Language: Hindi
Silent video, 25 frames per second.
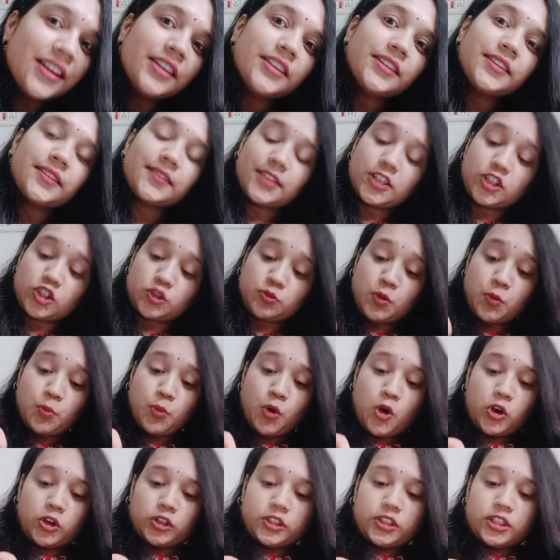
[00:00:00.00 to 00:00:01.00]
ये सच में
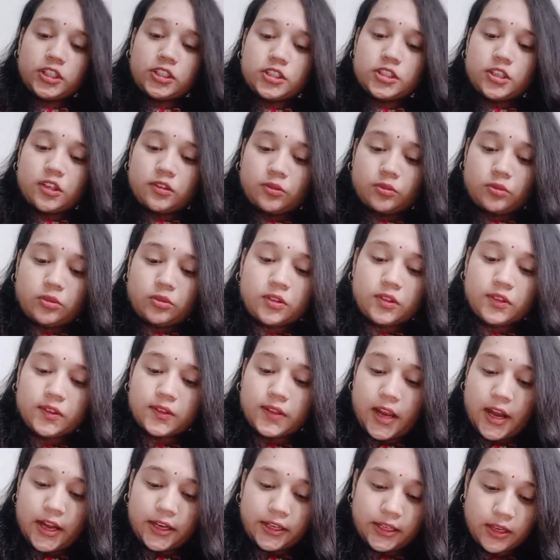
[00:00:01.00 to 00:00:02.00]
बहुत ही अच्छा
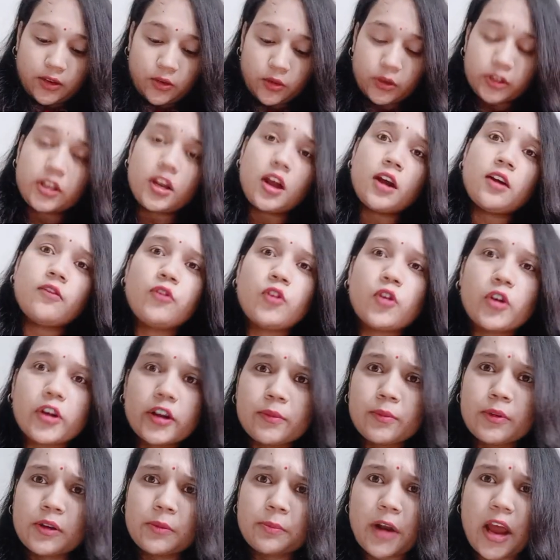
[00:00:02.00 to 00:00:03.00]
सेट है और ये
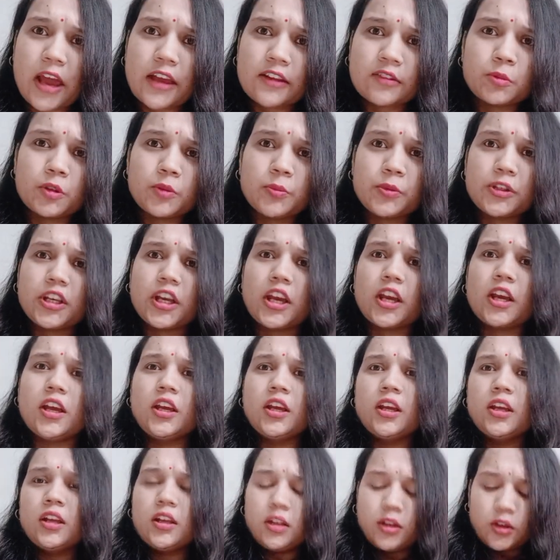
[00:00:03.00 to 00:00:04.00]
अफोर्डेबल प्राइस में भी है
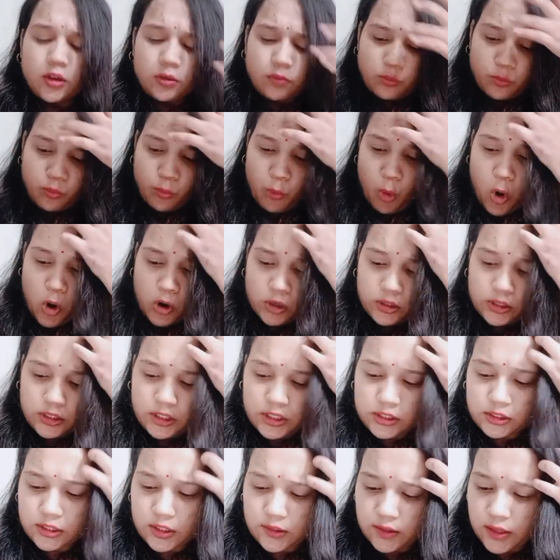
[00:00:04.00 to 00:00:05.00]
बहुत ही
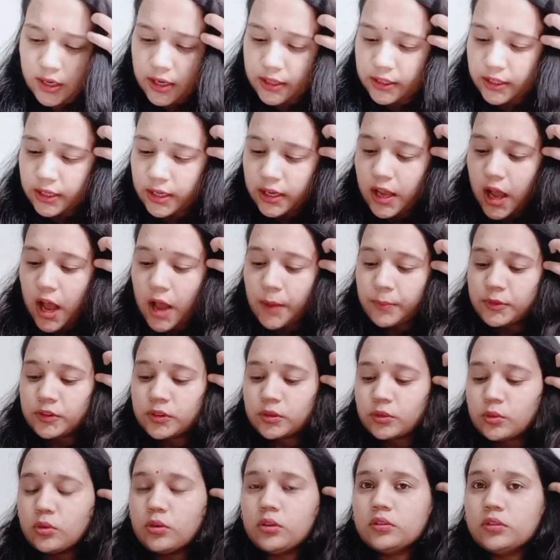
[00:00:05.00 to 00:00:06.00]
अच्छा सेट है आप
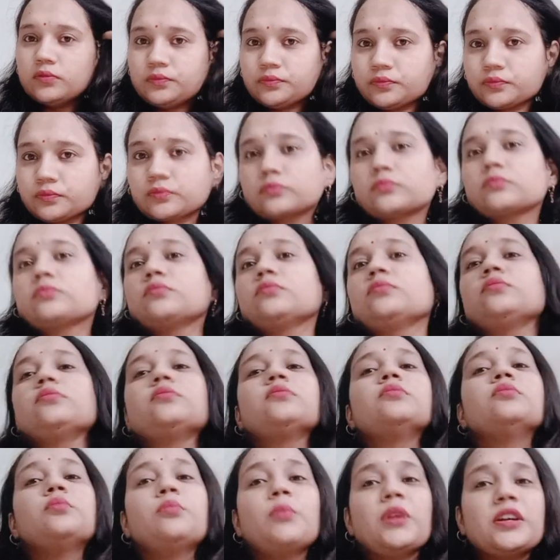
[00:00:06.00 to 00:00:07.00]
इसको
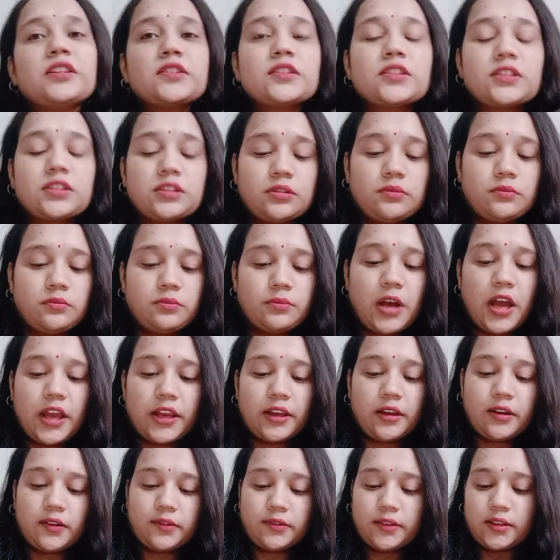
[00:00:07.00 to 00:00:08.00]
मस्ट बाय
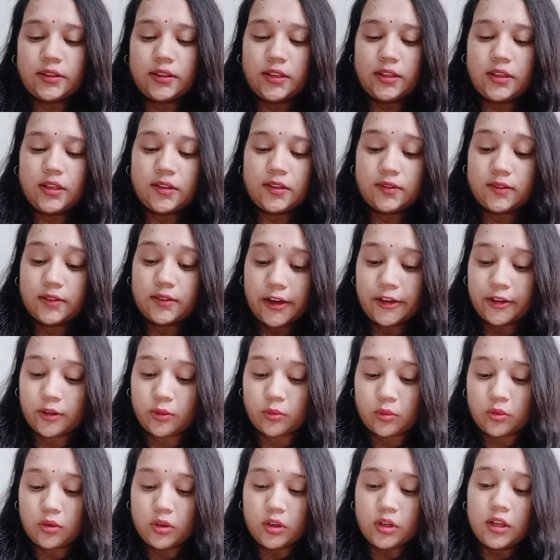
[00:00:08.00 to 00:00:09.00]
कर सकते हैं इस सेट
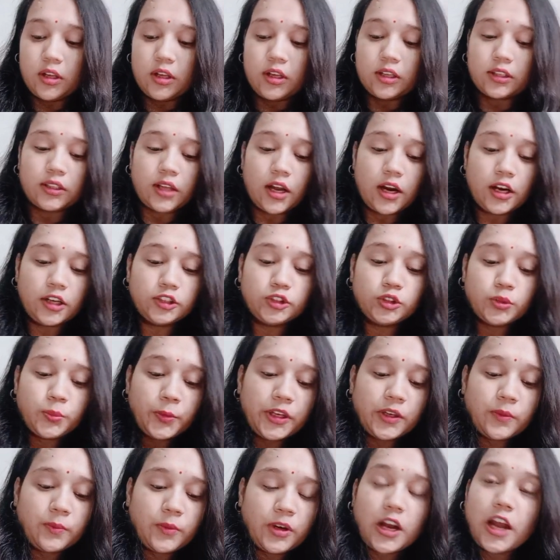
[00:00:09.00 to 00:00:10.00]
को थर्ड जो
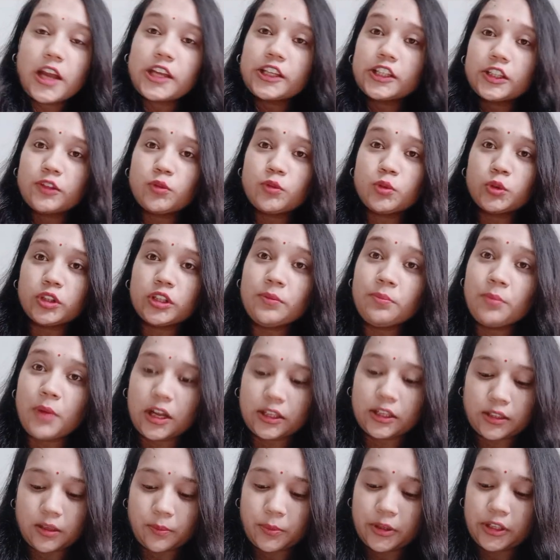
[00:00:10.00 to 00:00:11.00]
मैंने मंगाई थी वो थी
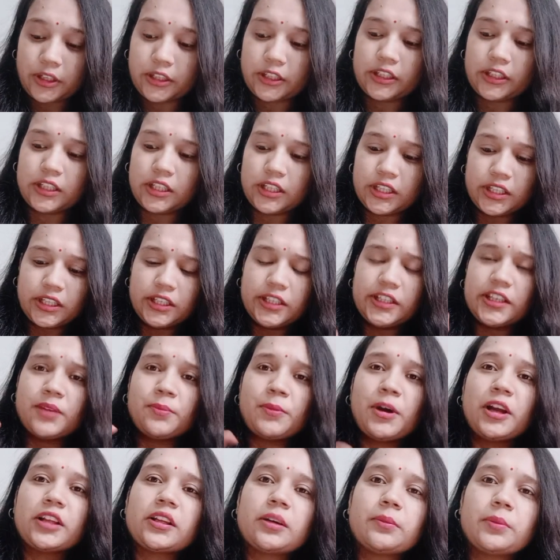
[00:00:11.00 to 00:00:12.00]
माथा पट्टी ये
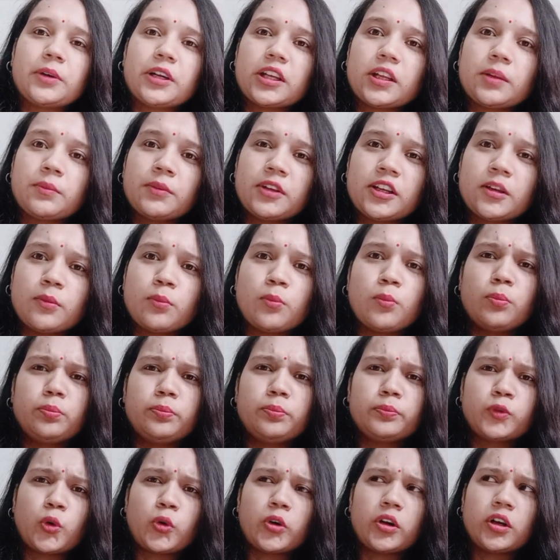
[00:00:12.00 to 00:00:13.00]
माथा पट्टी मैंने
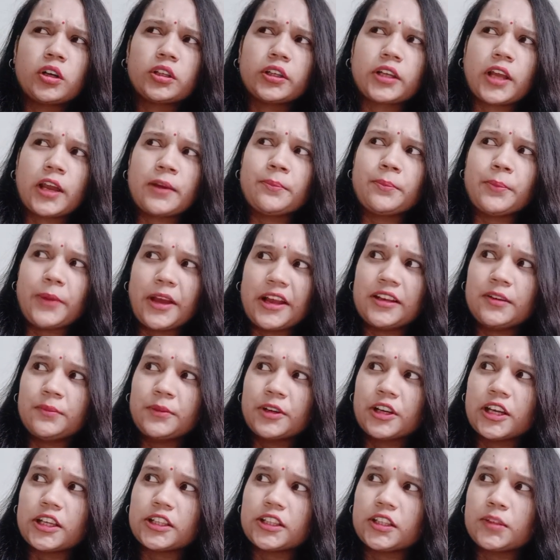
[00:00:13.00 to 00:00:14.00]
थोड़ा टाइम पहले
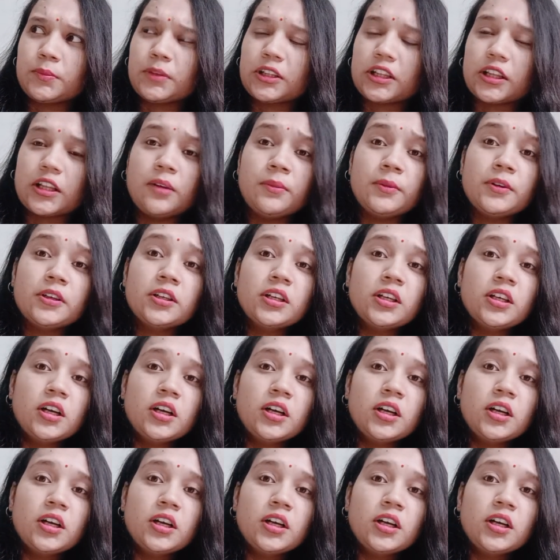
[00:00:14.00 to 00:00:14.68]
मंगाई थी मतलब